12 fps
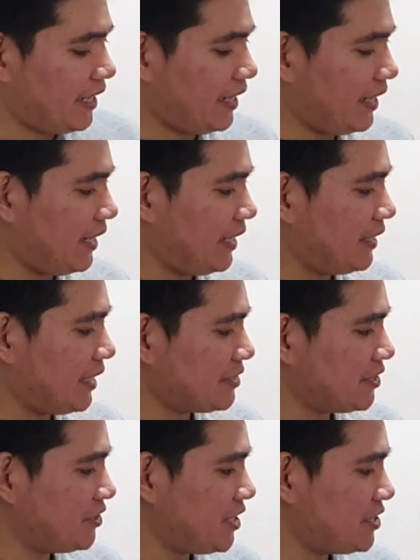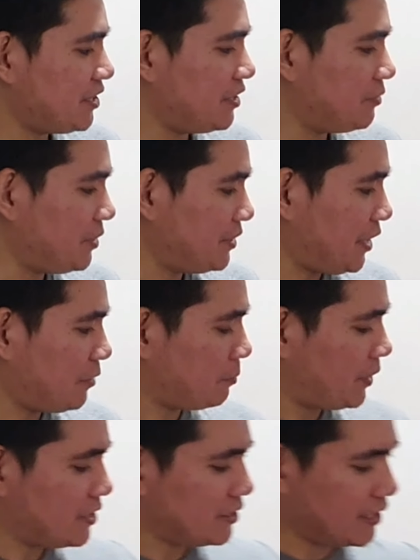And ang suggested retail
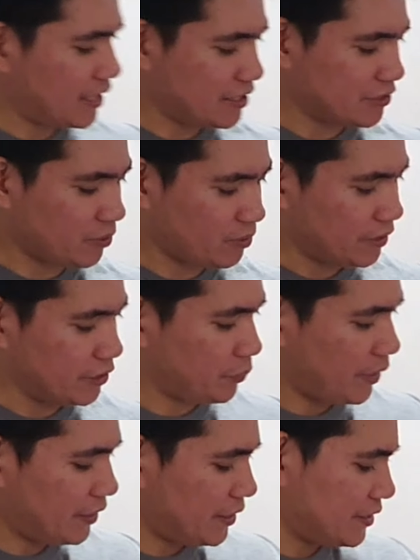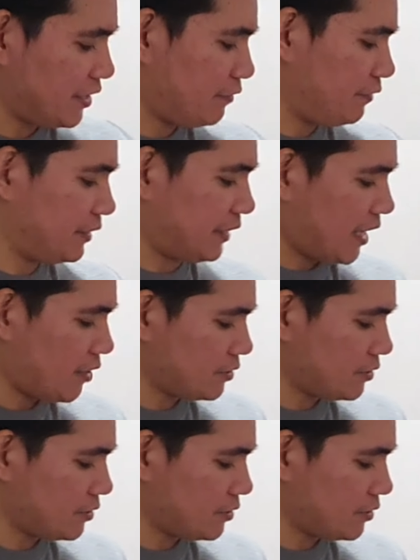price niya is only 27,990.